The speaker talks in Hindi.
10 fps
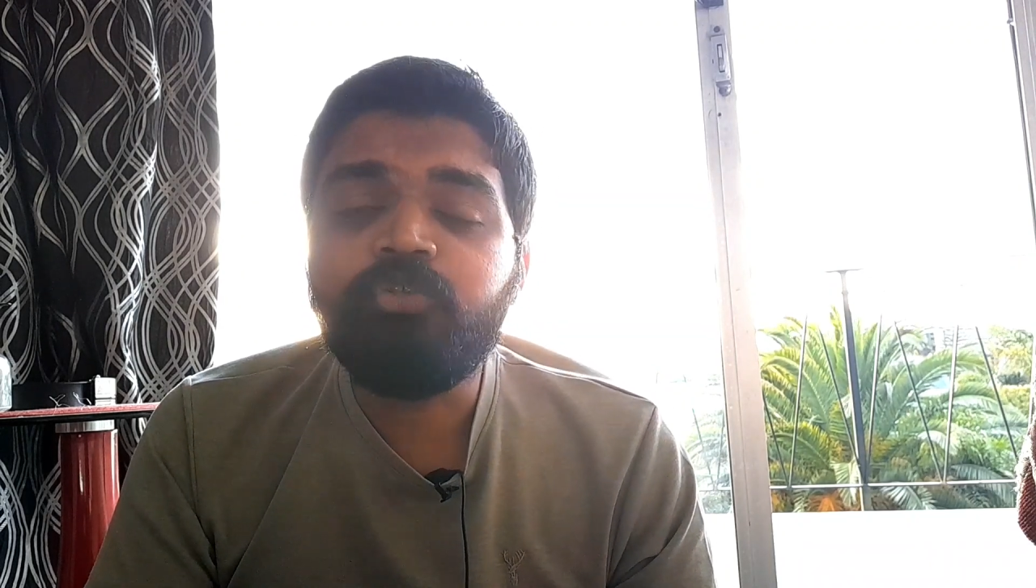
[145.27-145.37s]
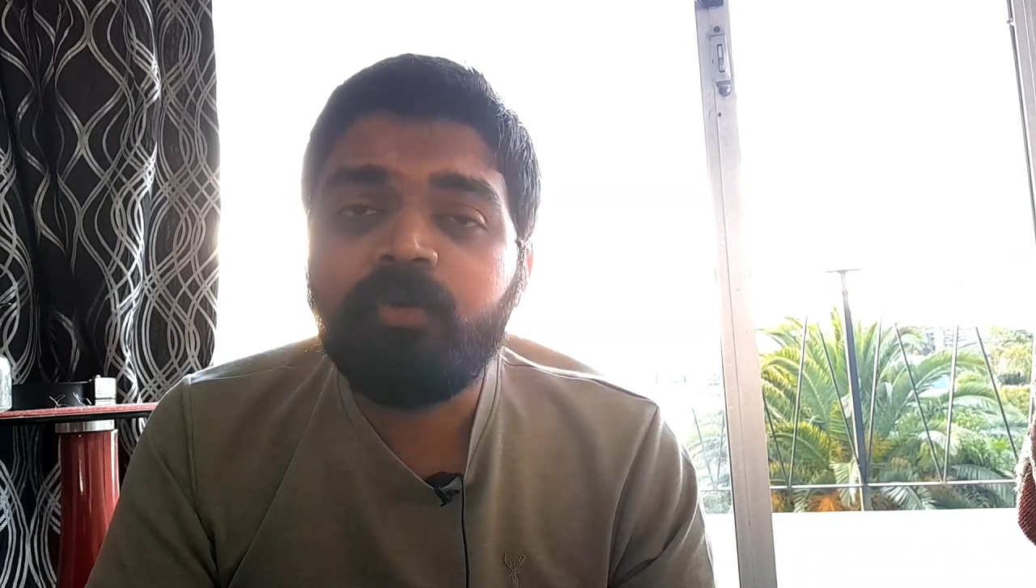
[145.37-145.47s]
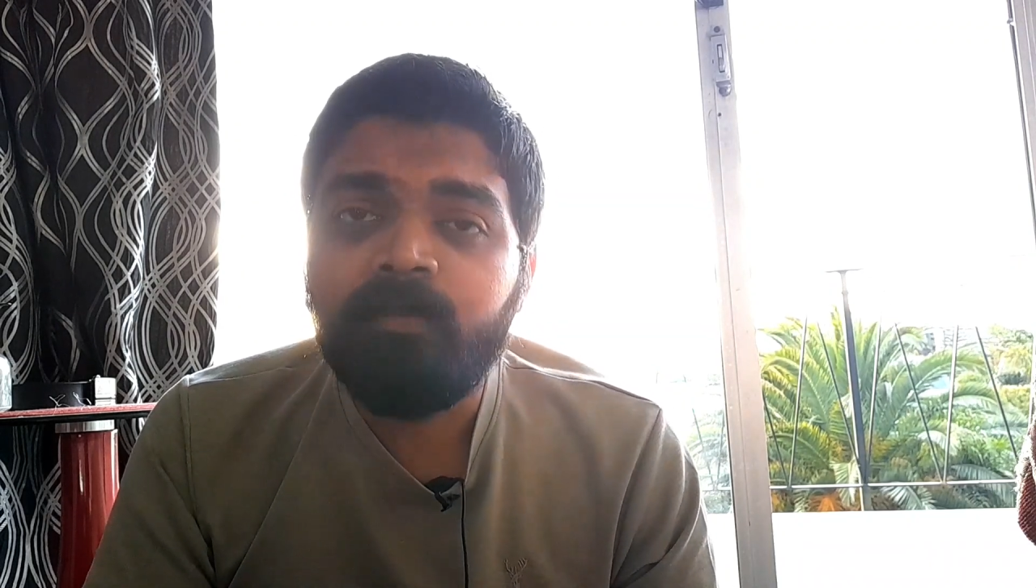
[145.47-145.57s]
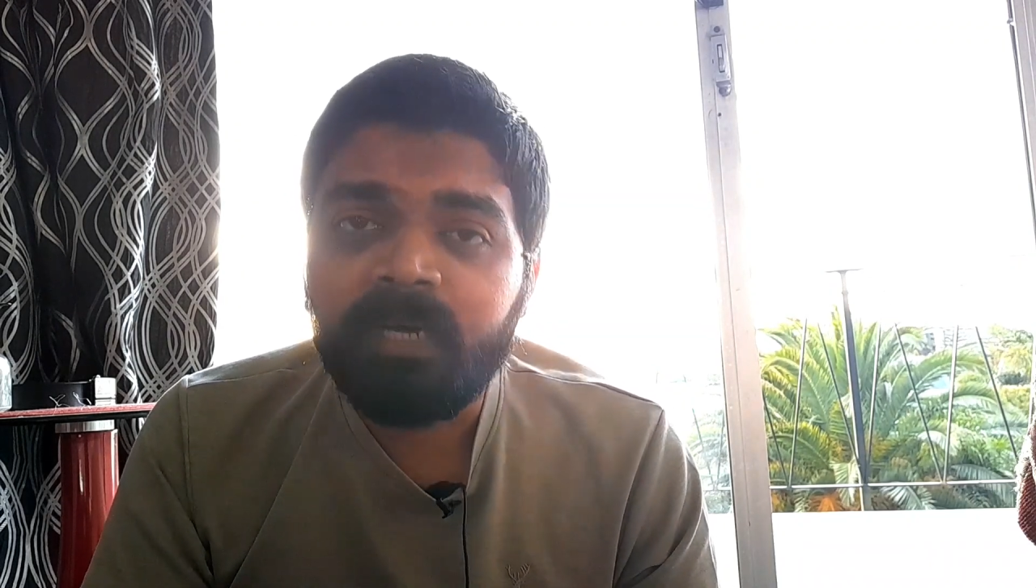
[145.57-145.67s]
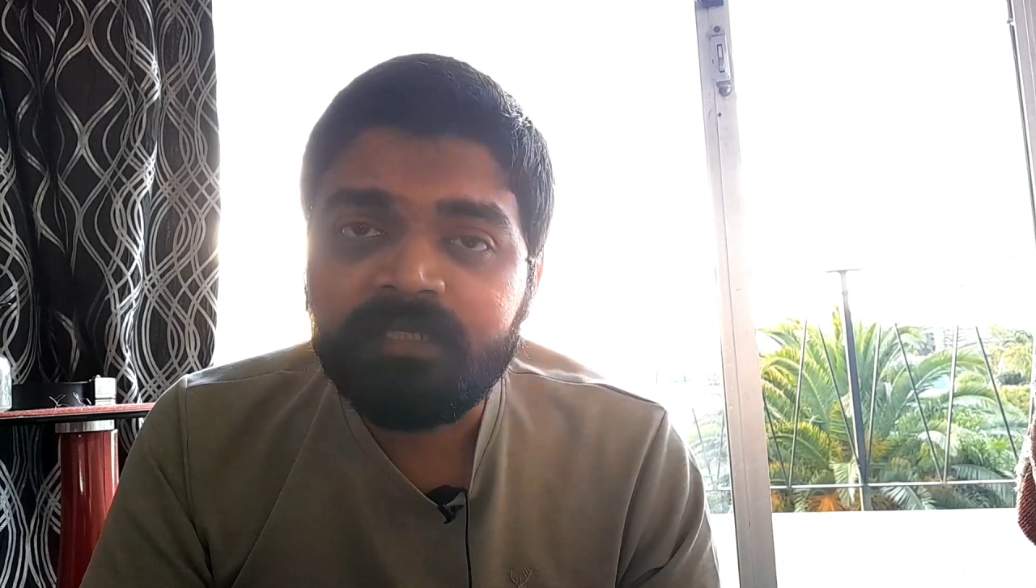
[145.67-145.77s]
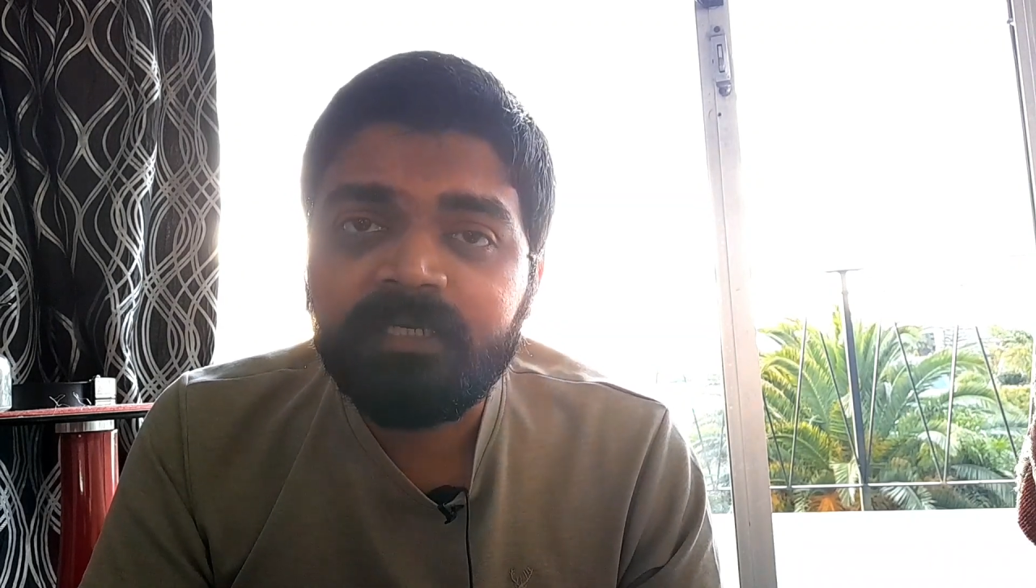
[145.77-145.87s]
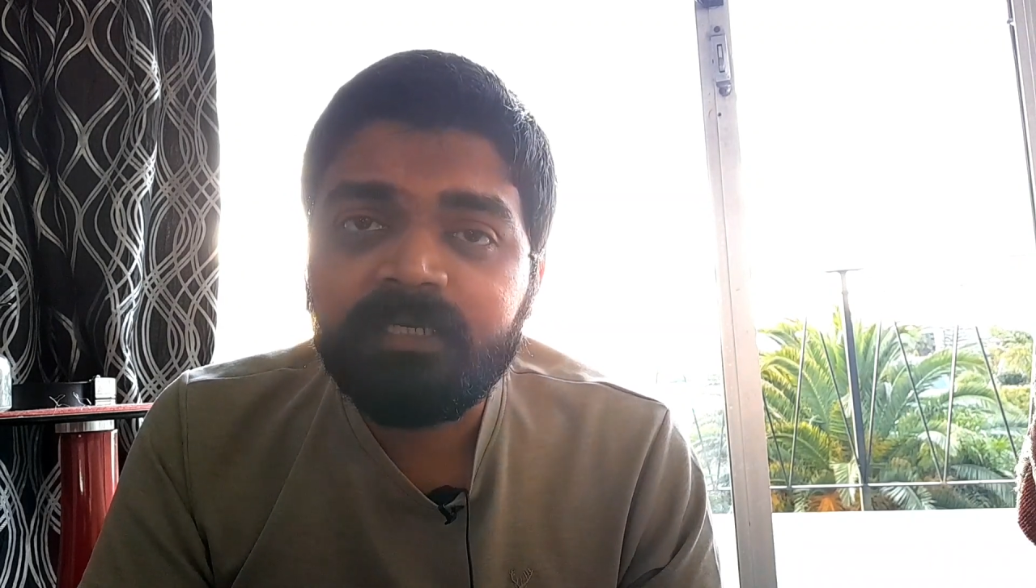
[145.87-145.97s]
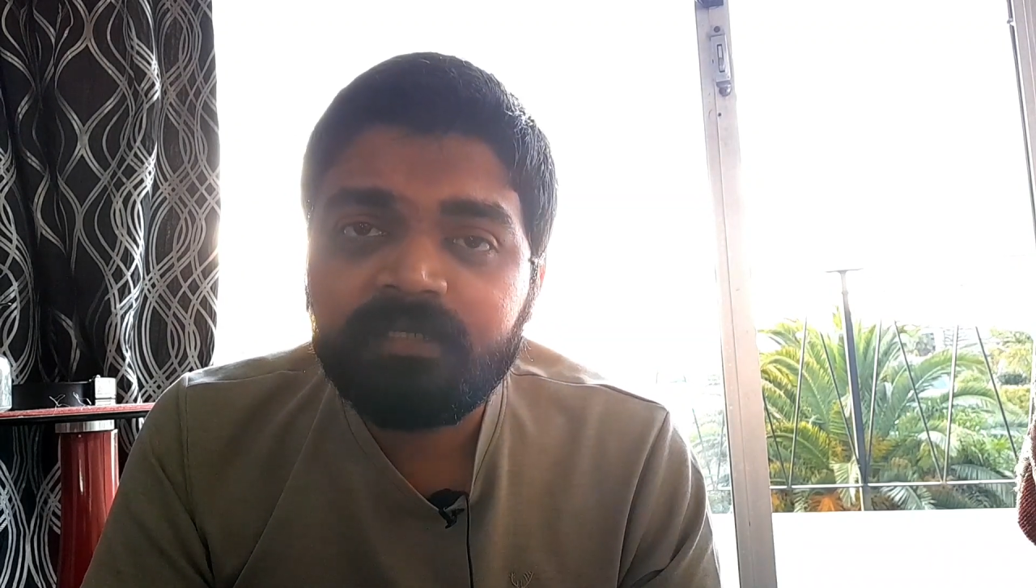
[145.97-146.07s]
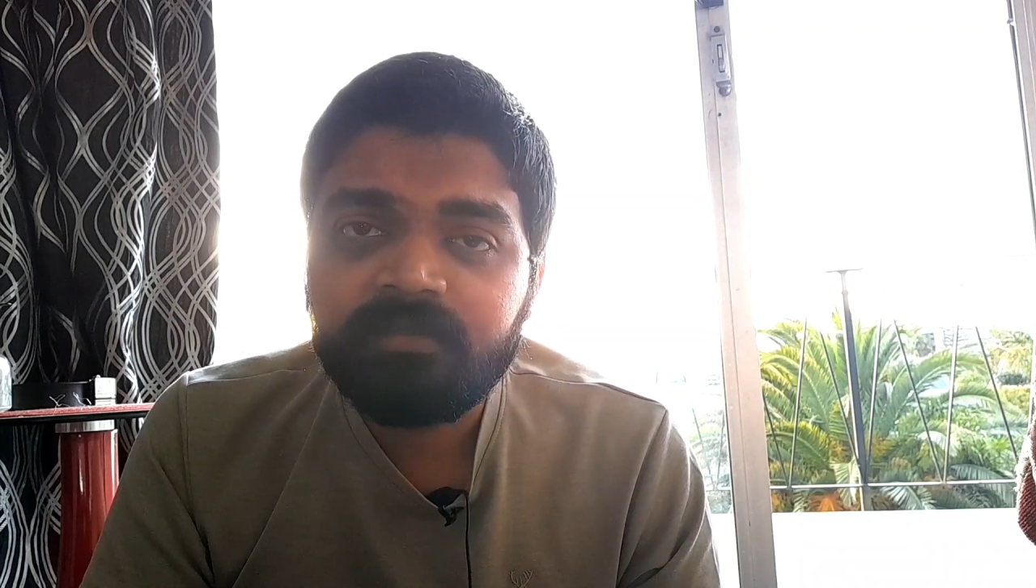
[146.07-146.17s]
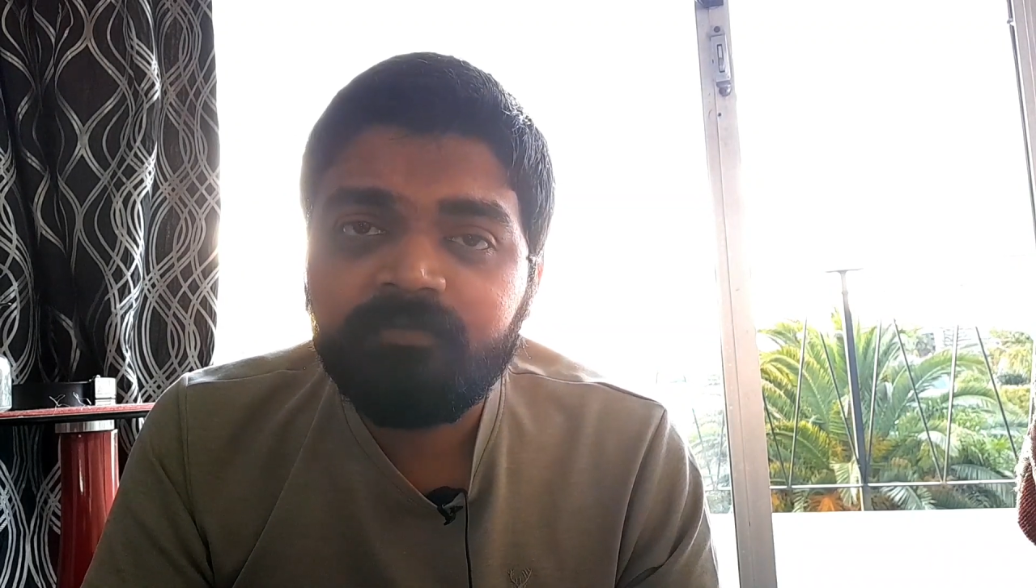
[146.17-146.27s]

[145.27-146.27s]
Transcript: शॉर्ट बात यह है